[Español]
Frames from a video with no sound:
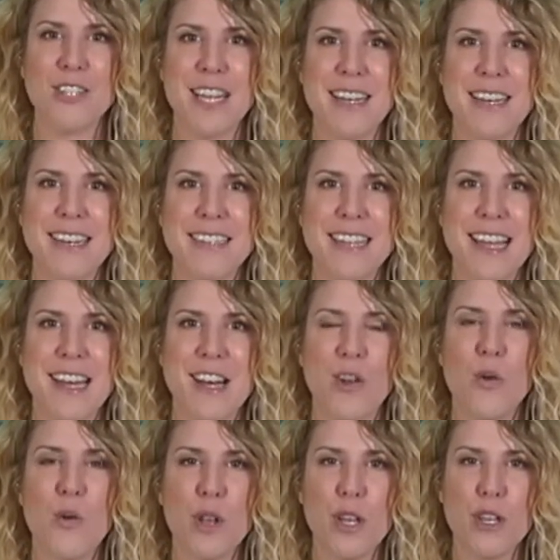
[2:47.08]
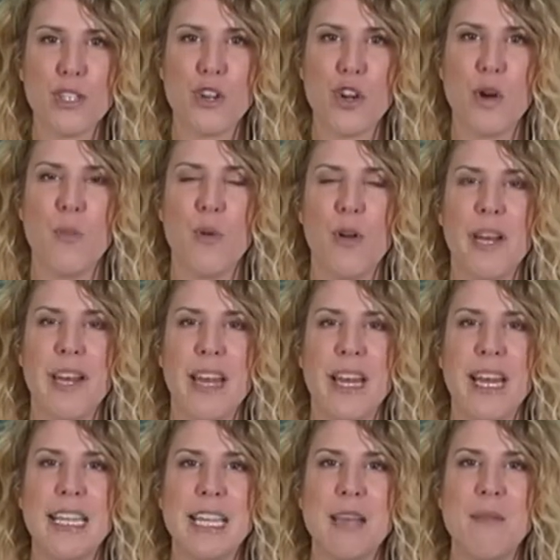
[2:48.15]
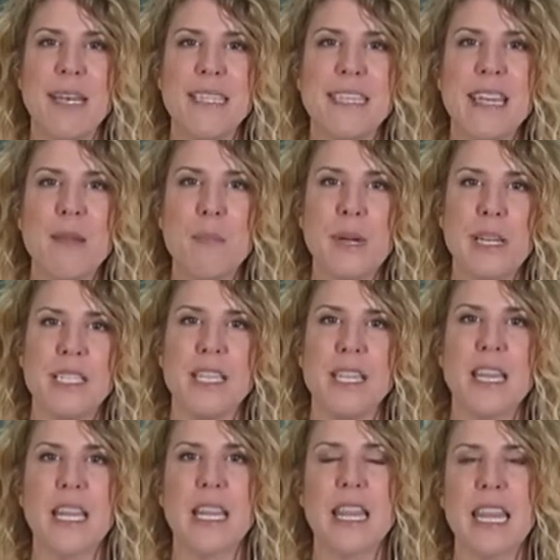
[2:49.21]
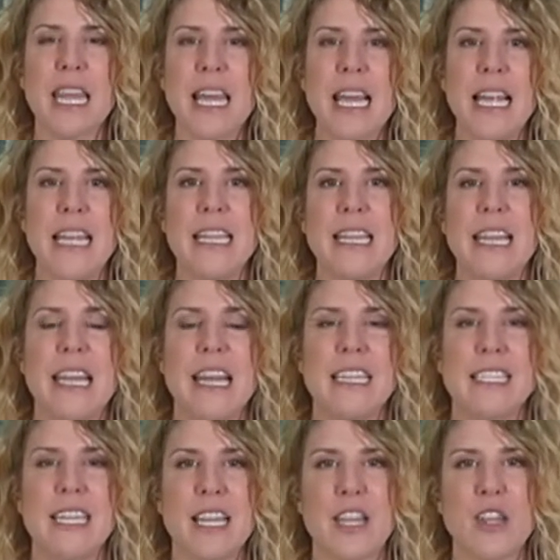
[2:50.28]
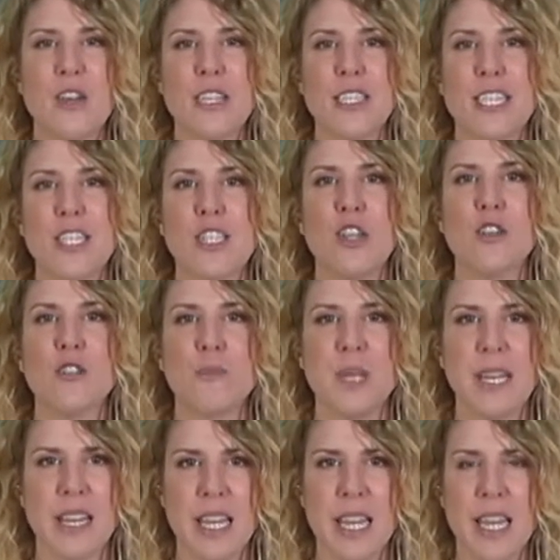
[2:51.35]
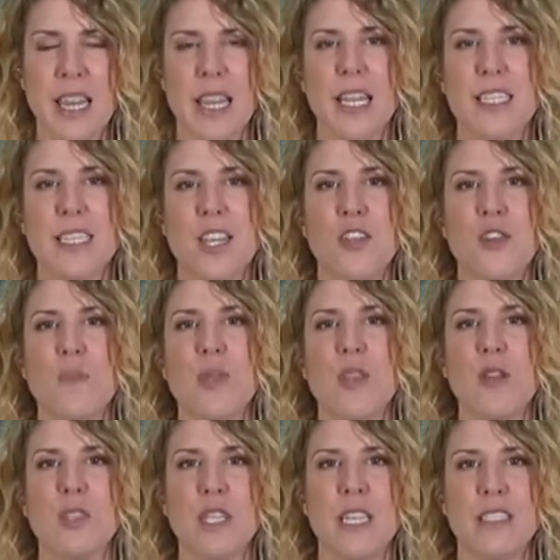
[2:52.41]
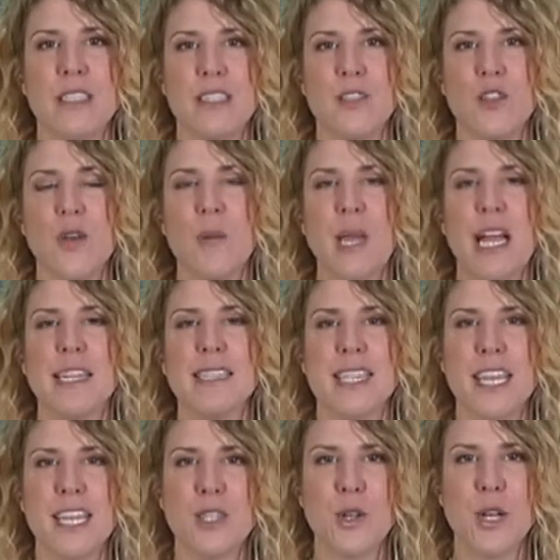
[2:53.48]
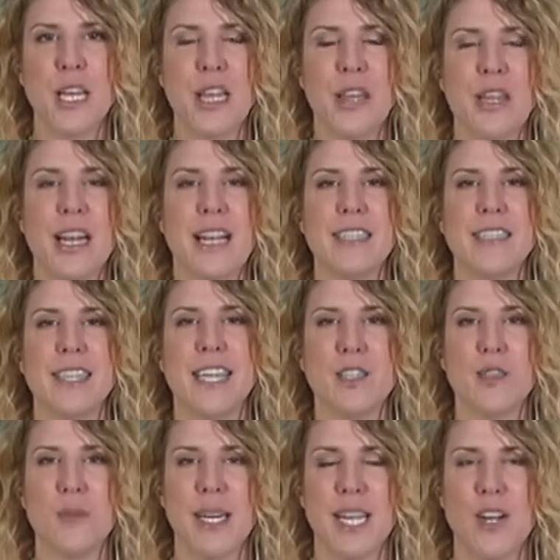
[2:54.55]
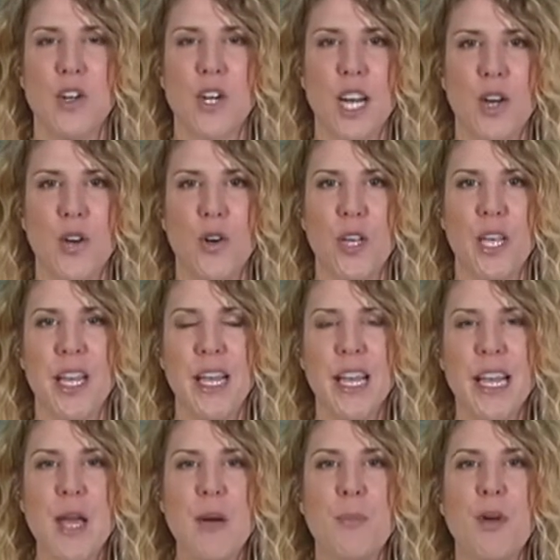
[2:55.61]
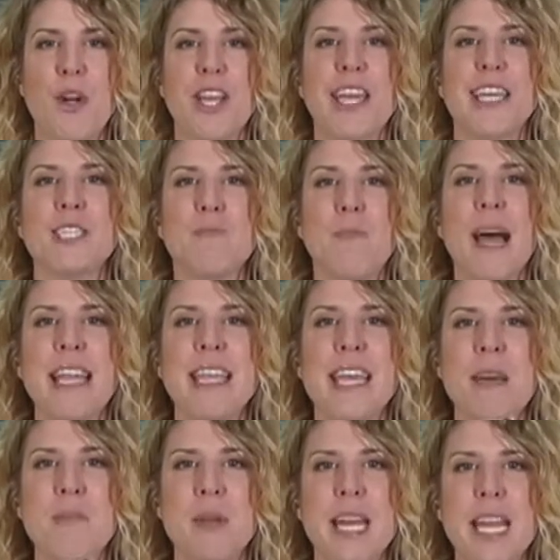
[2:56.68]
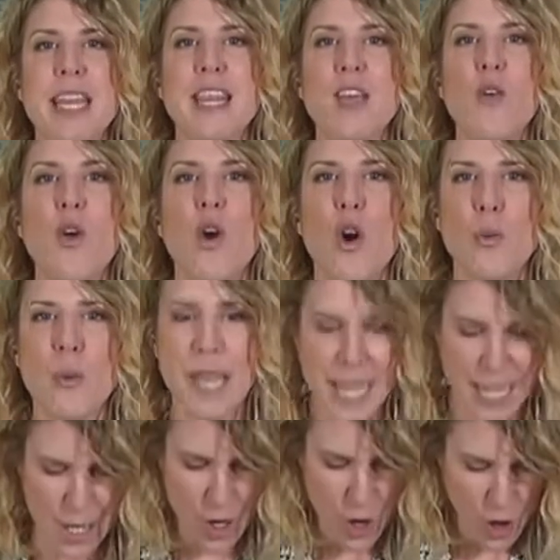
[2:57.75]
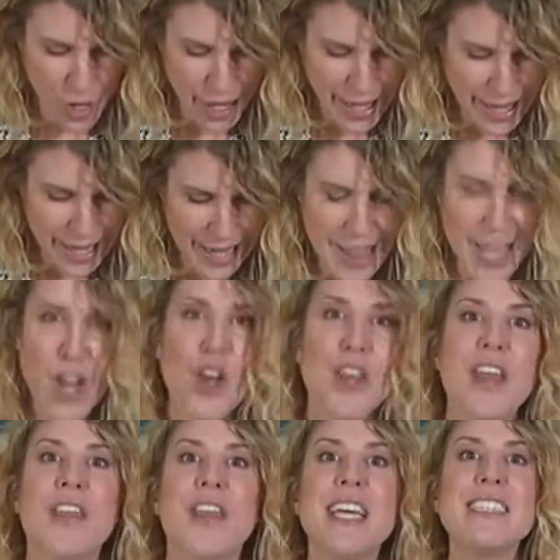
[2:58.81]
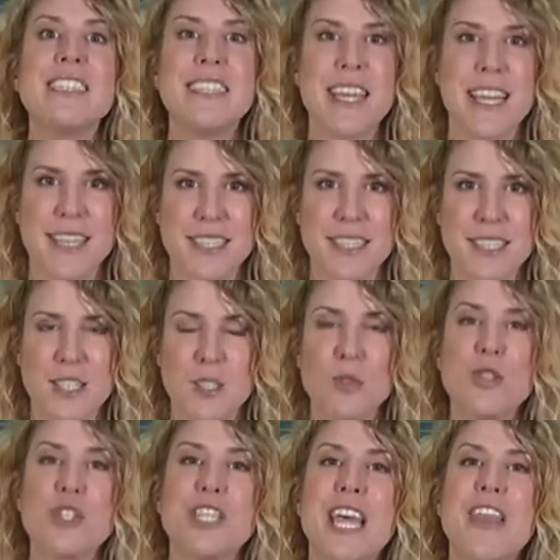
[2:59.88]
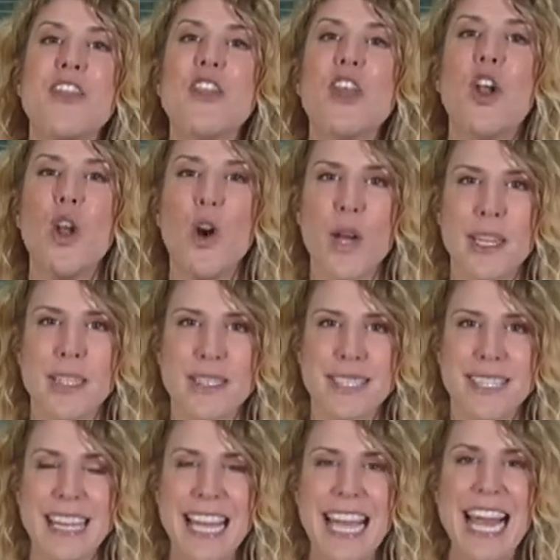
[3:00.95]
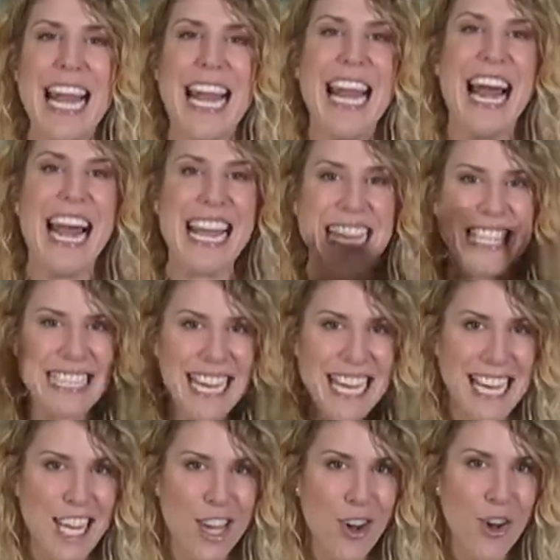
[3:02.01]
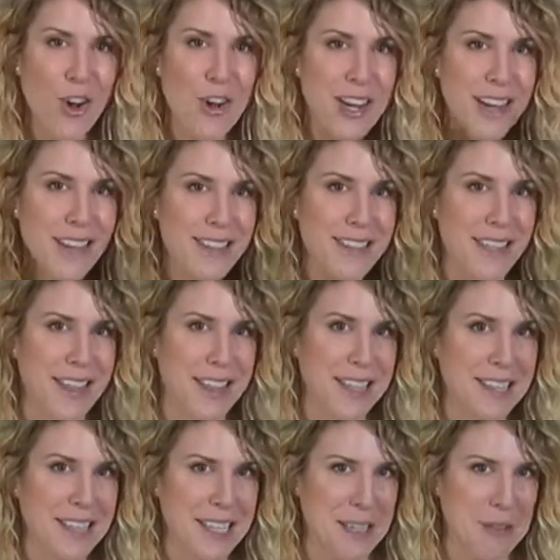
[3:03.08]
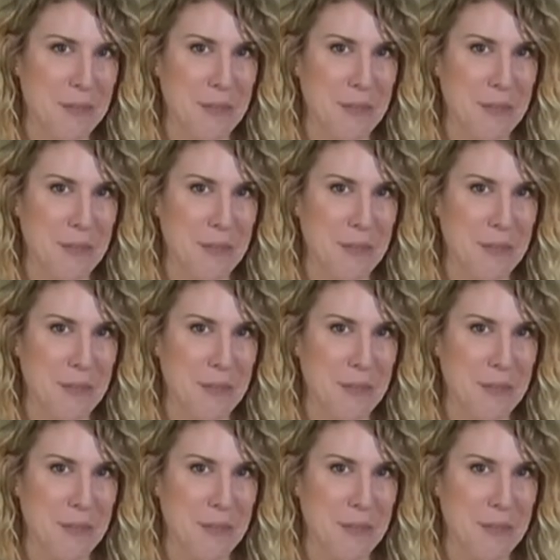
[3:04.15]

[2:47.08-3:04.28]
tan, tan curioso como en, en, el debate presidencial de las elecciones del 2015, el señor Pedro Sánchez, todavía candidato, le dice al candidato Mariano Rajoy, porque España merece un gobierno, le dijo decente, y usted no lo es la que se lió con el indecente,